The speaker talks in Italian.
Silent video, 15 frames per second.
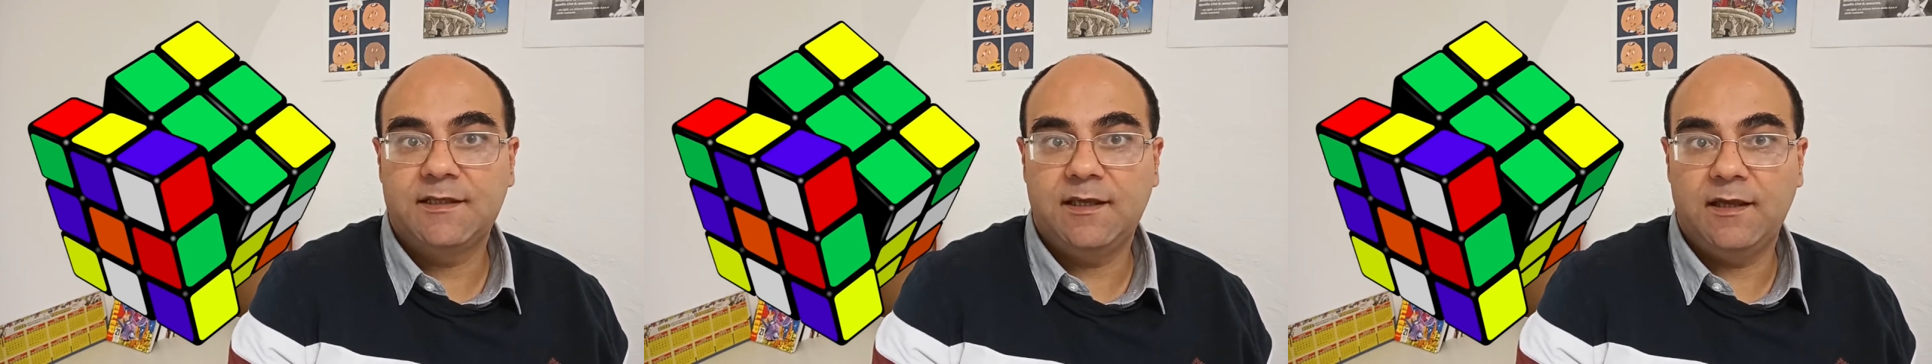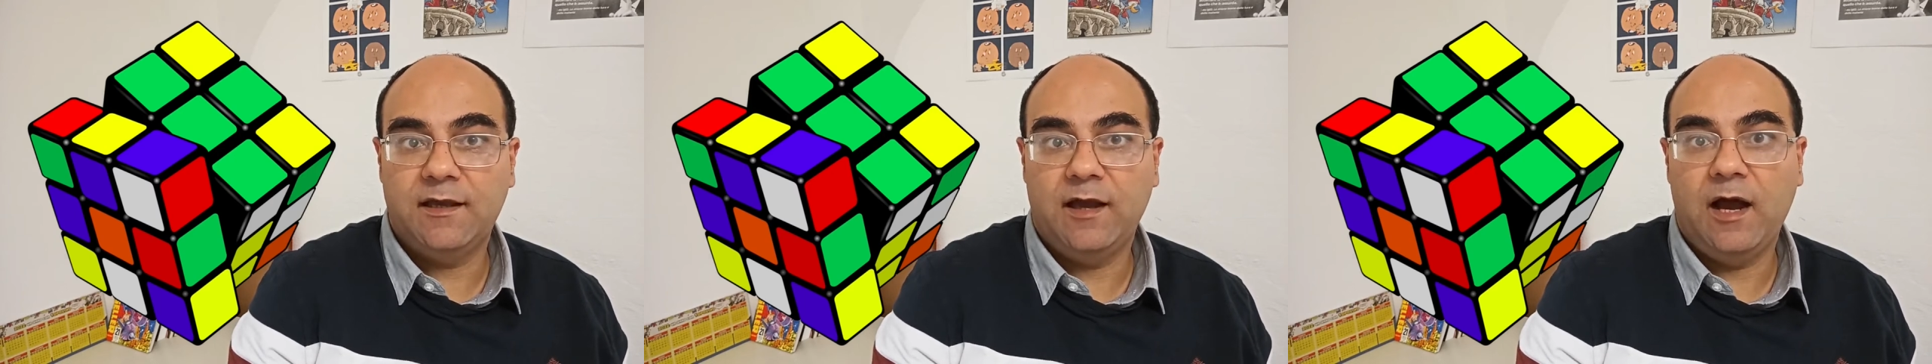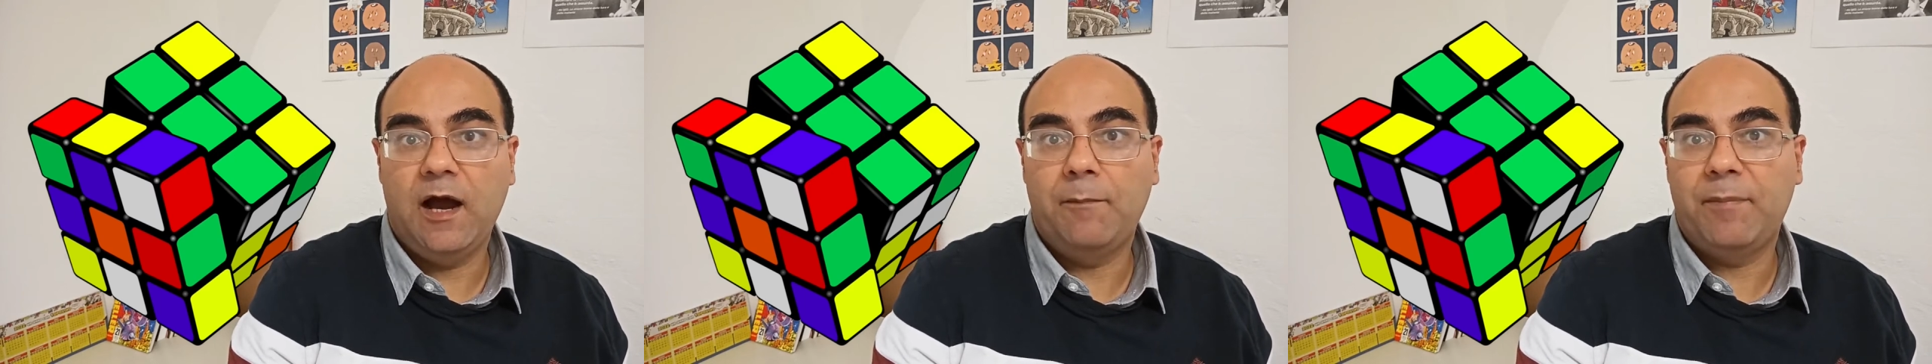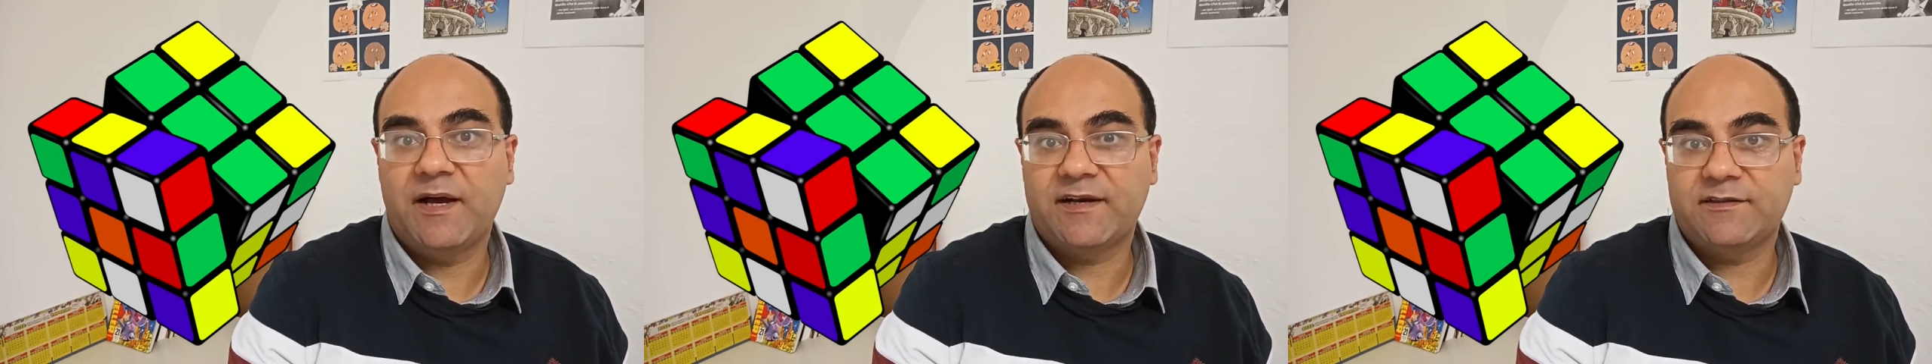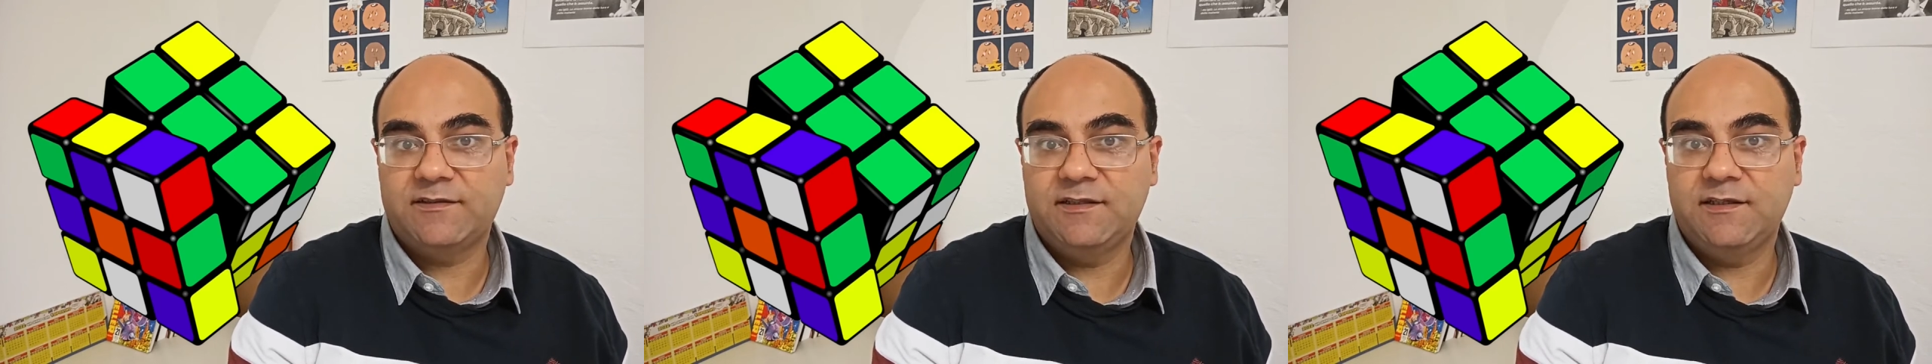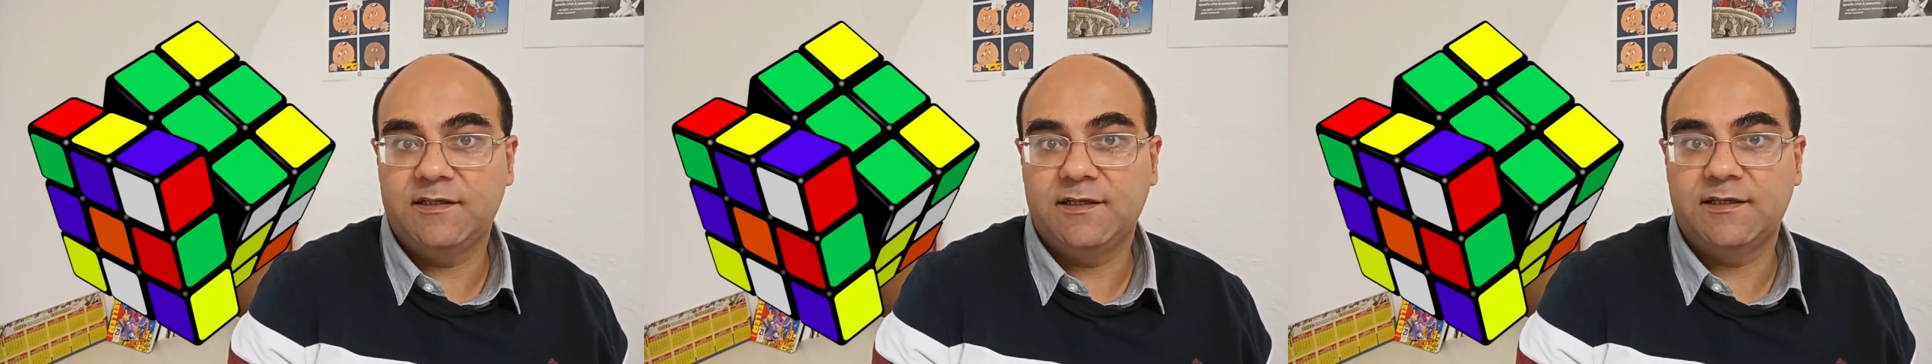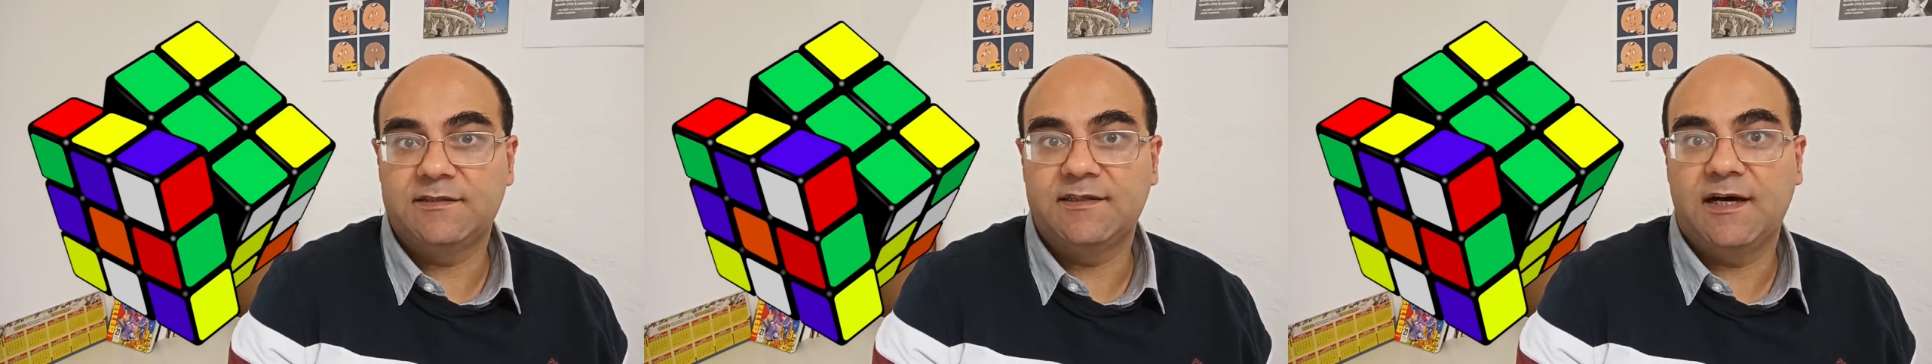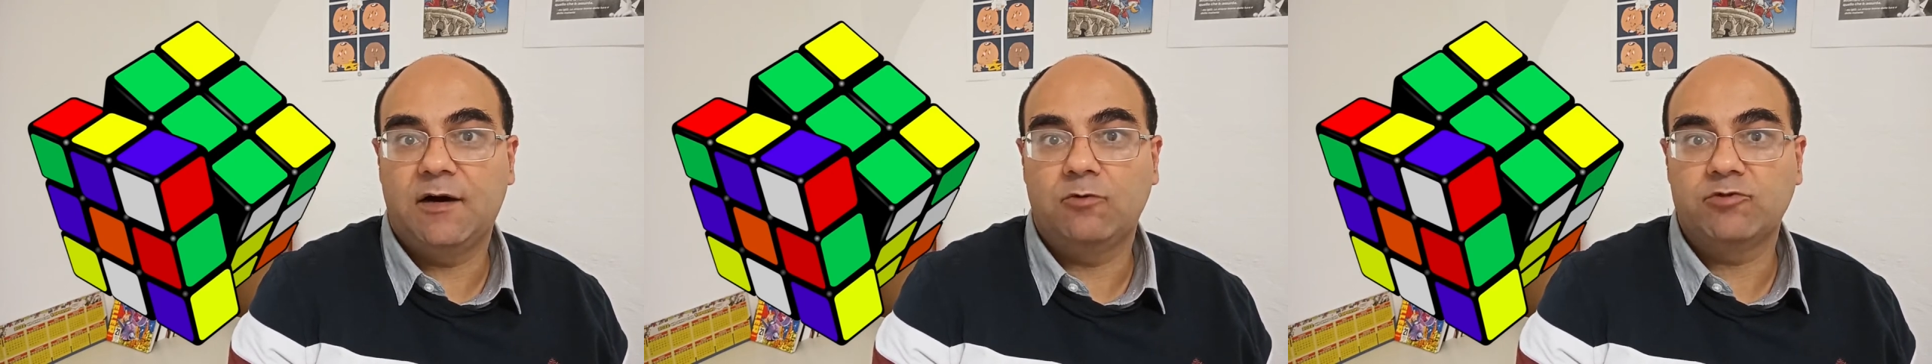che a partire
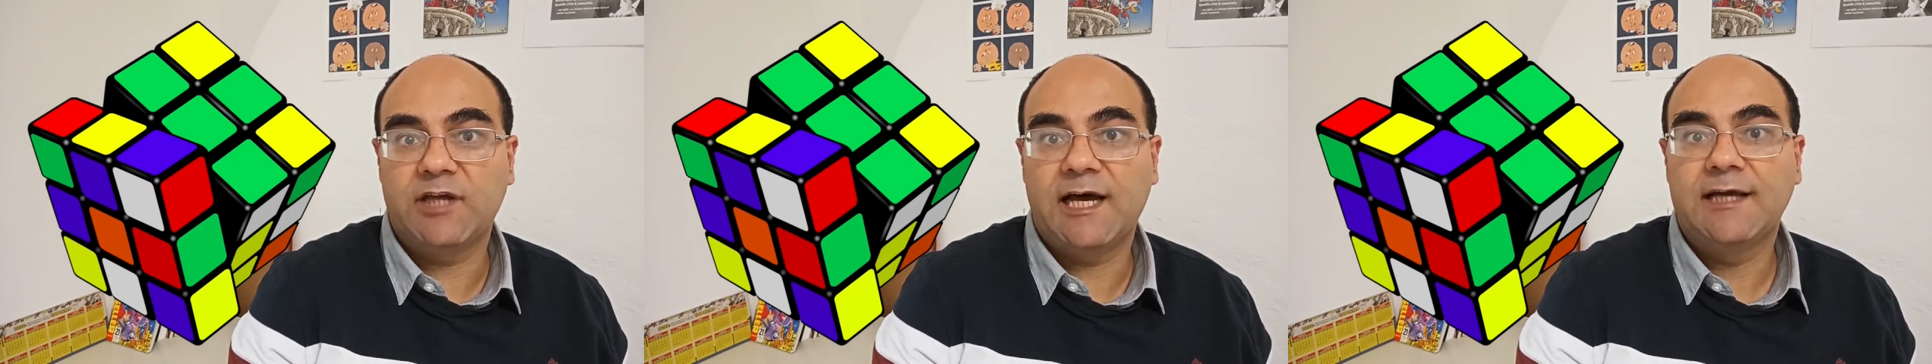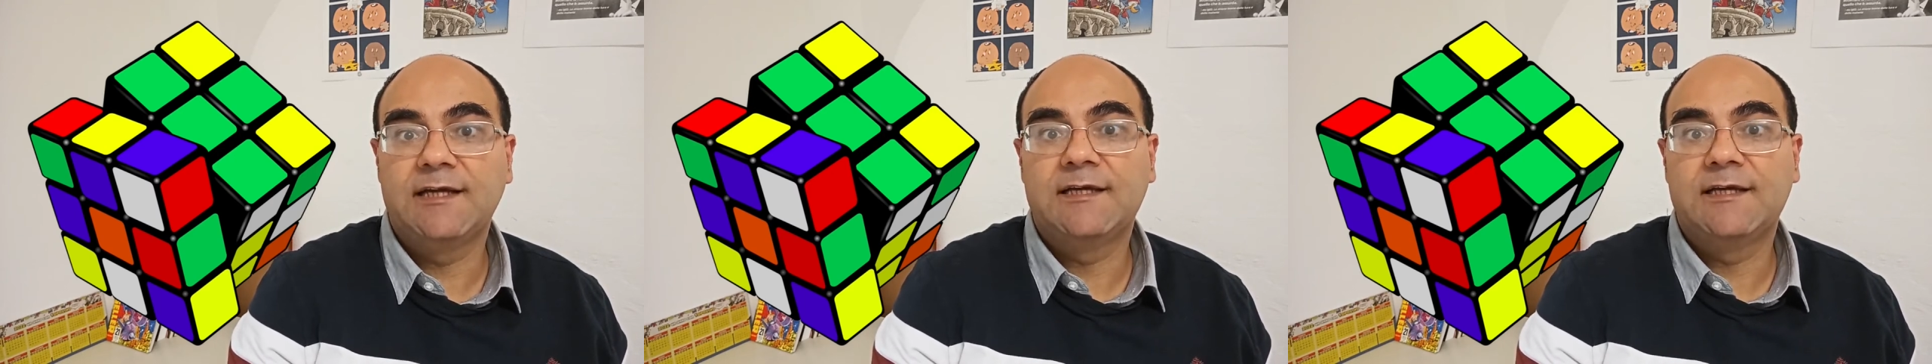da una